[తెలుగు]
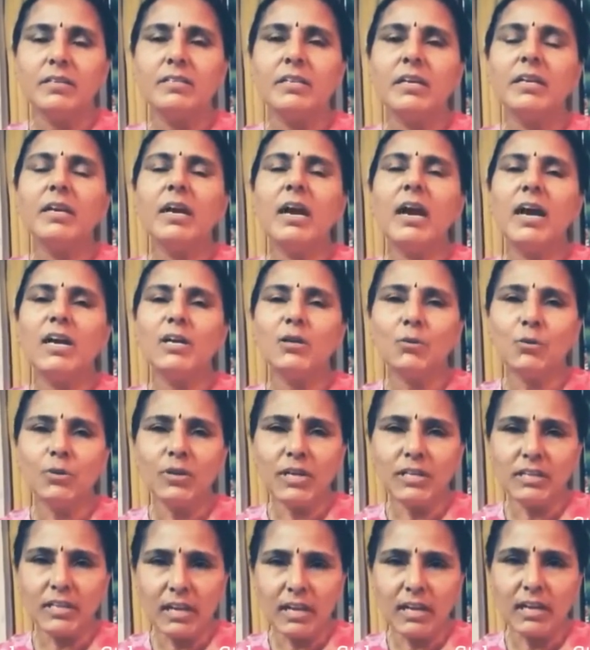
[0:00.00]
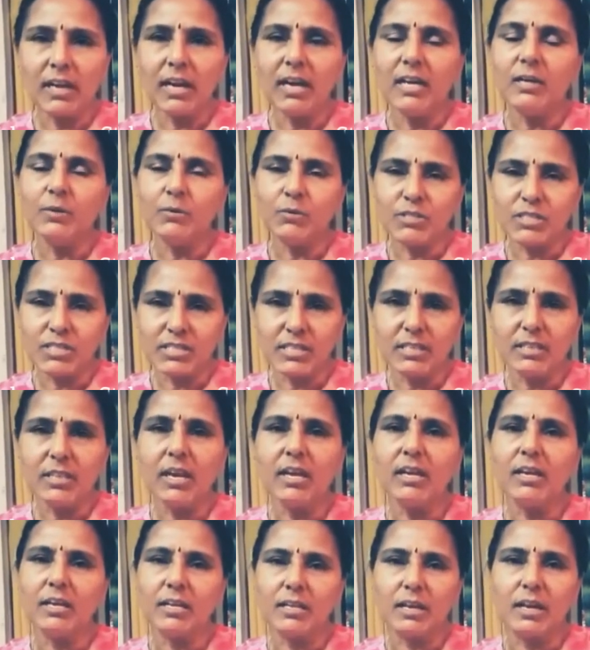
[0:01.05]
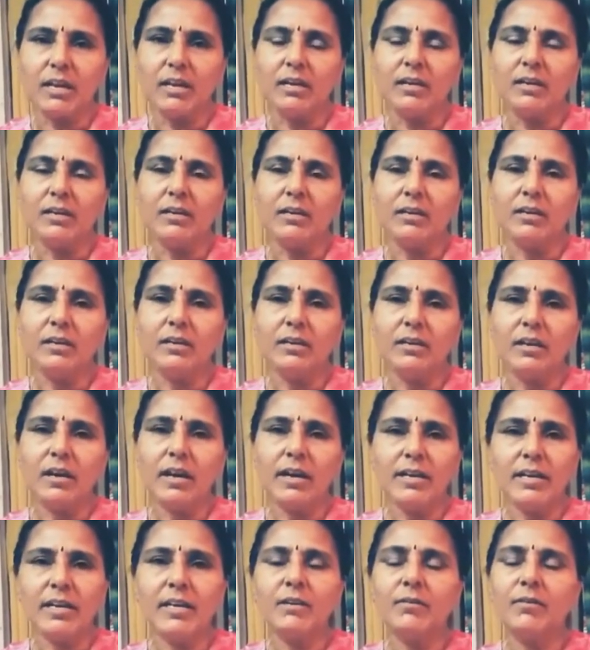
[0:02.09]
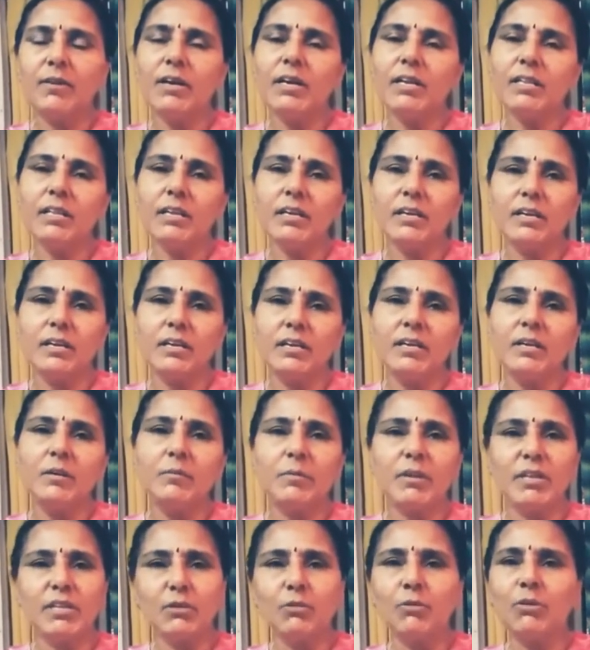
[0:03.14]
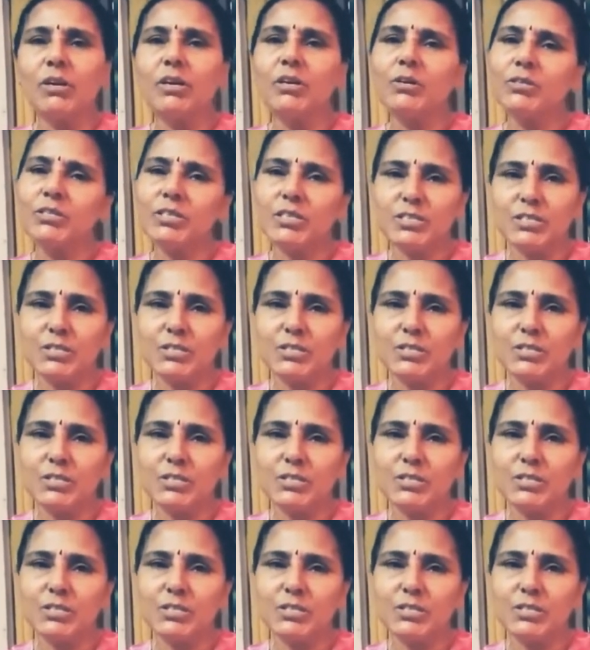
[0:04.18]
నిజంగా అనుకున్న తెలంగాణ వచ్చిందా లేదా అనేటువంటిది ప్రతి ఒక్కరూ